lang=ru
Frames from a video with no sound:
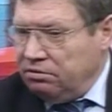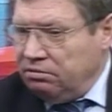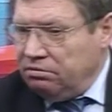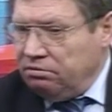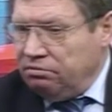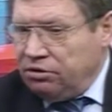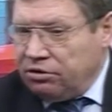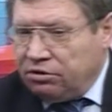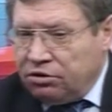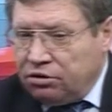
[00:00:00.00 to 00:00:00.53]

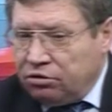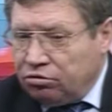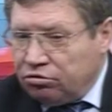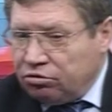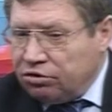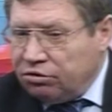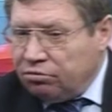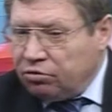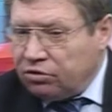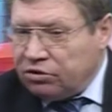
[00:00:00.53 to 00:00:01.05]
ведь никто
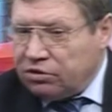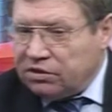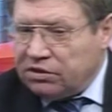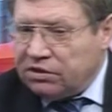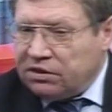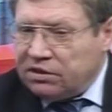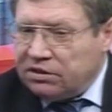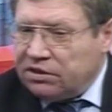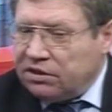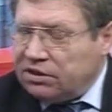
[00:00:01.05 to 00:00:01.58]
же не может
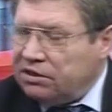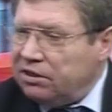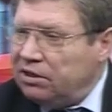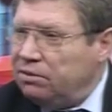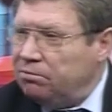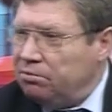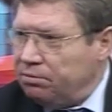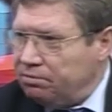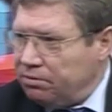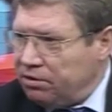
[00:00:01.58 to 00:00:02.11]
сказать
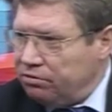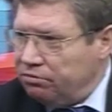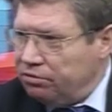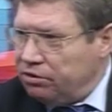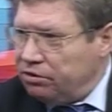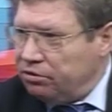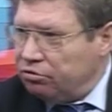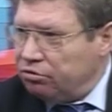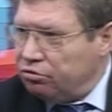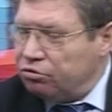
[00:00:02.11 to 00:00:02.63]
либо
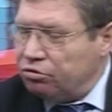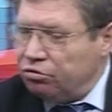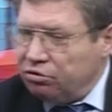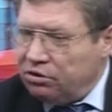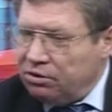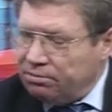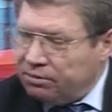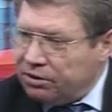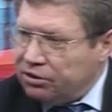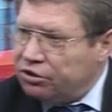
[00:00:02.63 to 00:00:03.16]
опровергнуть, что
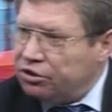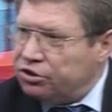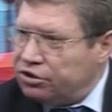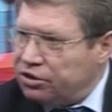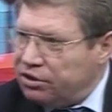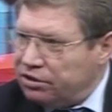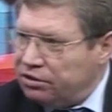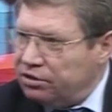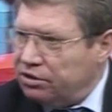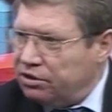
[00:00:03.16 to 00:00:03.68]
на
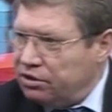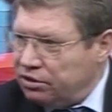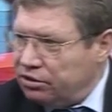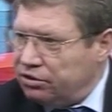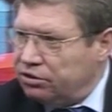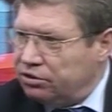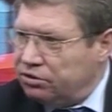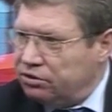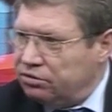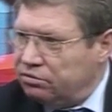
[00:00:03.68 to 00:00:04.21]
протяжении
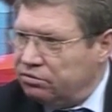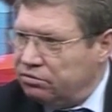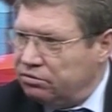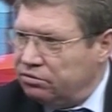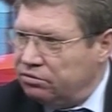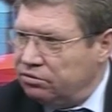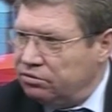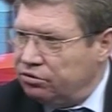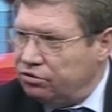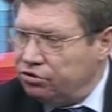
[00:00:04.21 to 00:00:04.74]
этих
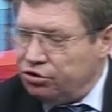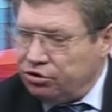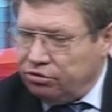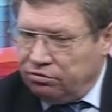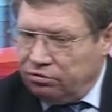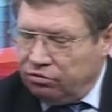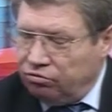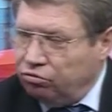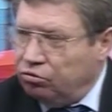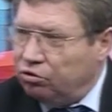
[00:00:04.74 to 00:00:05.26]

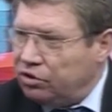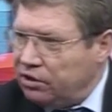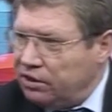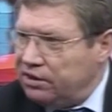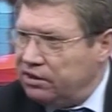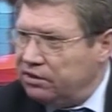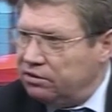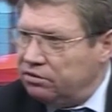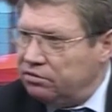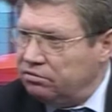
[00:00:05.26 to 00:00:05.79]
двух
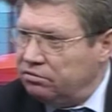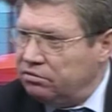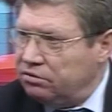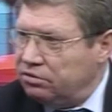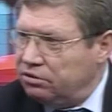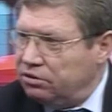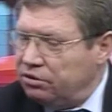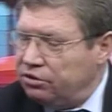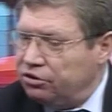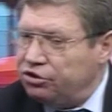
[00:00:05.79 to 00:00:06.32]
лет
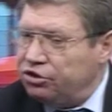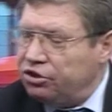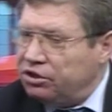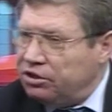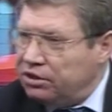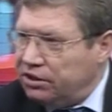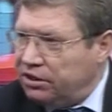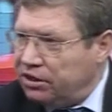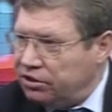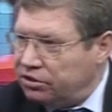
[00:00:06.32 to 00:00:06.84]

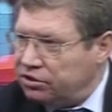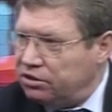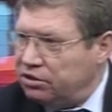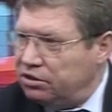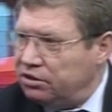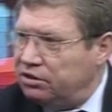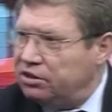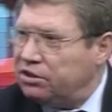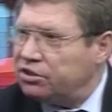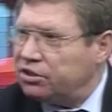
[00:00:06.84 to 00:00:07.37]
четырежды
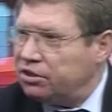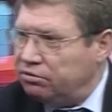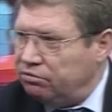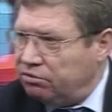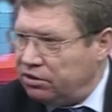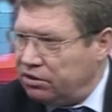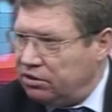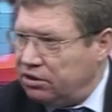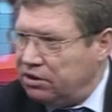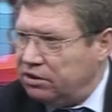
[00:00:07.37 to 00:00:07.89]

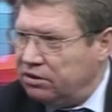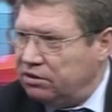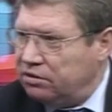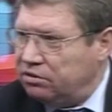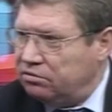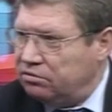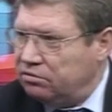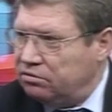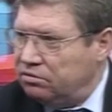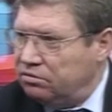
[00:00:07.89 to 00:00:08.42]
ежеквартально –
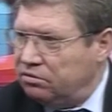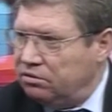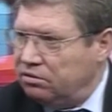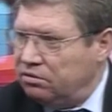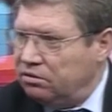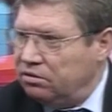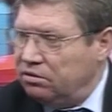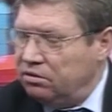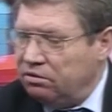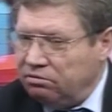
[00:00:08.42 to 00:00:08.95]

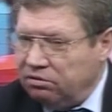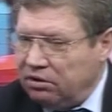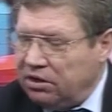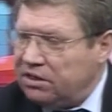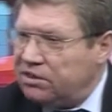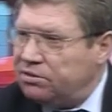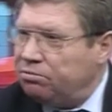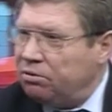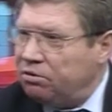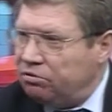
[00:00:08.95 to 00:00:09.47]

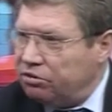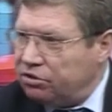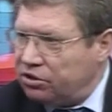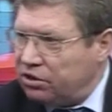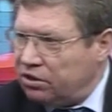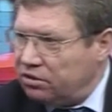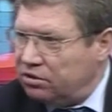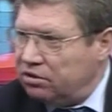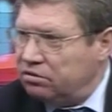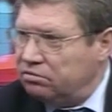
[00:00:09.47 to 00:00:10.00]
власть
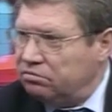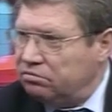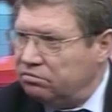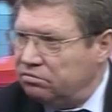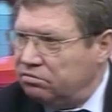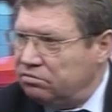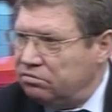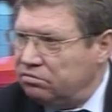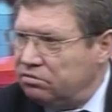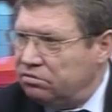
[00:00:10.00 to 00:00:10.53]
повышала
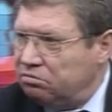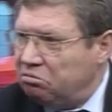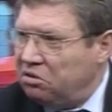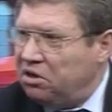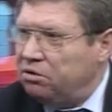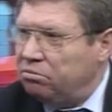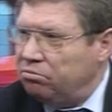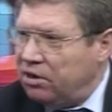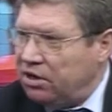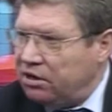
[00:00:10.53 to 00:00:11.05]

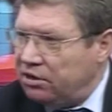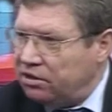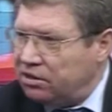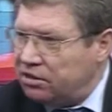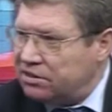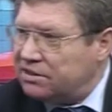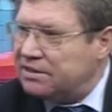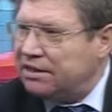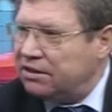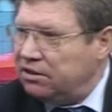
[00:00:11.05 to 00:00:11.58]
минимальные
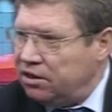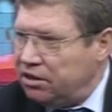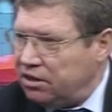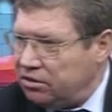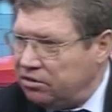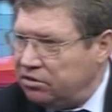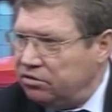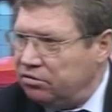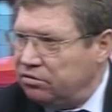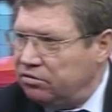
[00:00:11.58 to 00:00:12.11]

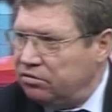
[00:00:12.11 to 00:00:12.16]
стандарты.